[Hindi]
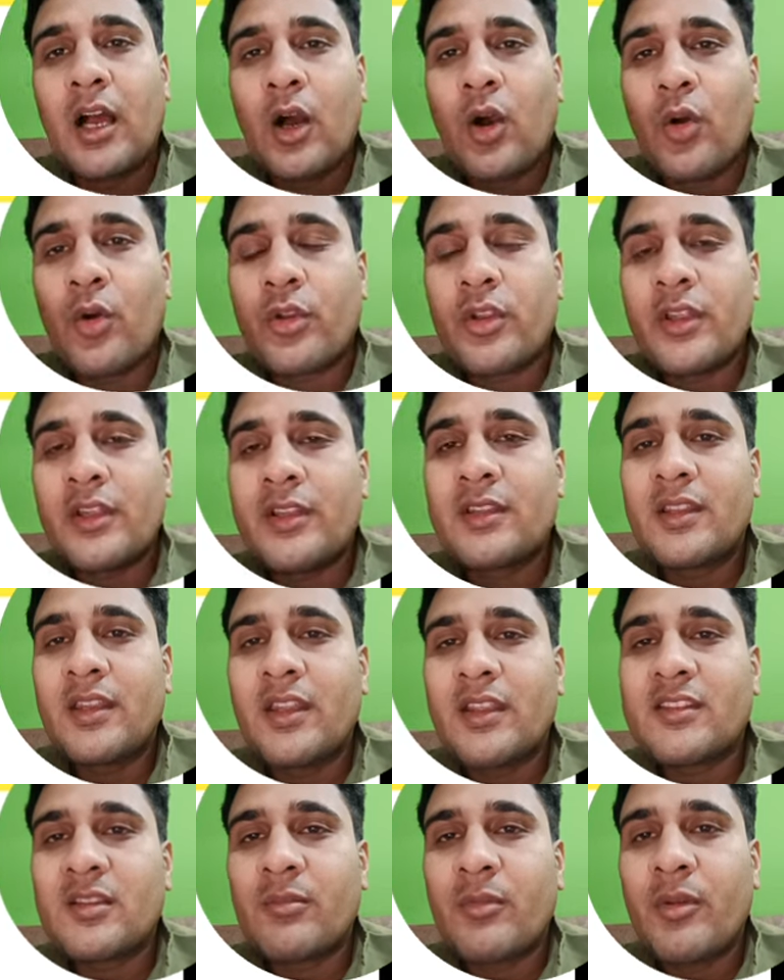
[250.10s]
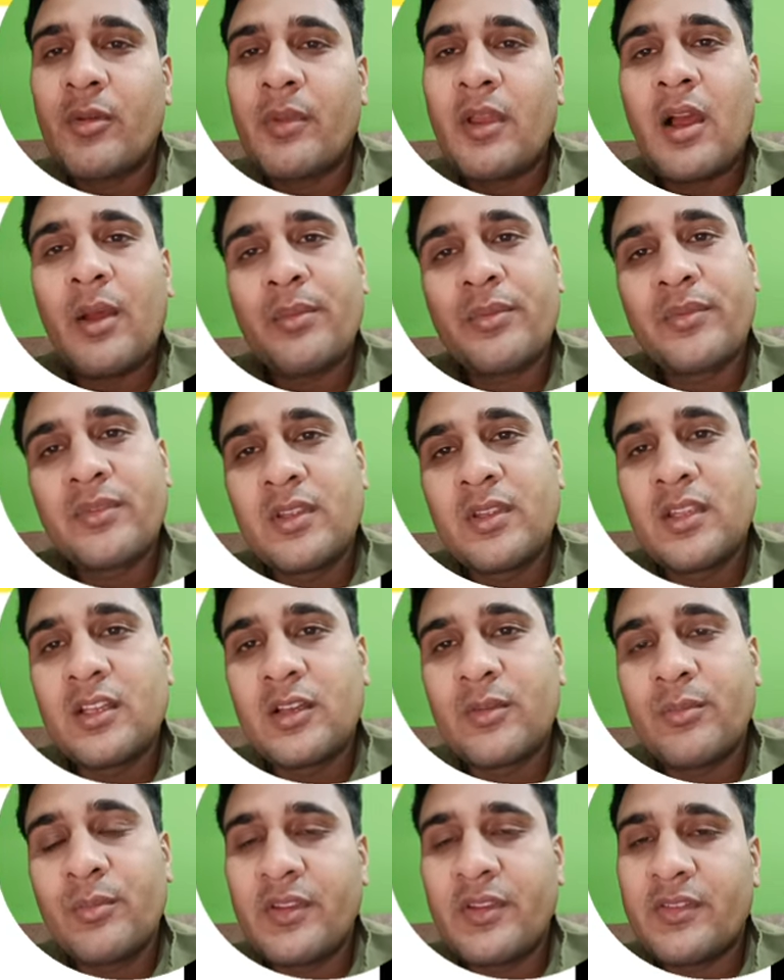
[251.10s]
और इतने समय में आप सीख
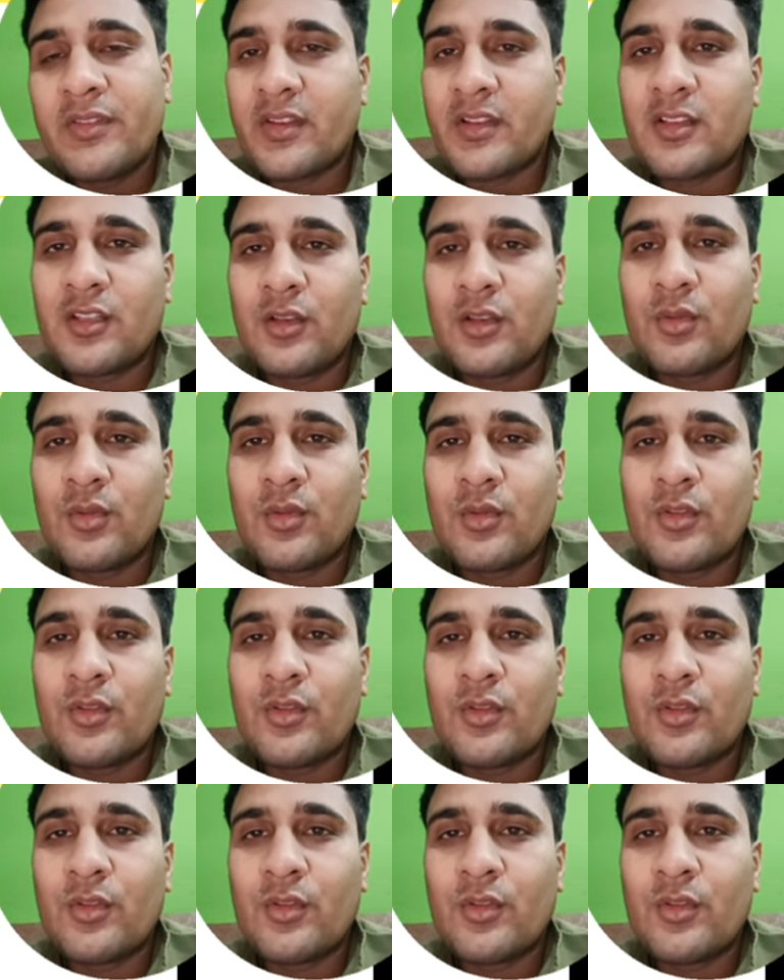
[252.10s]
भी सकते हो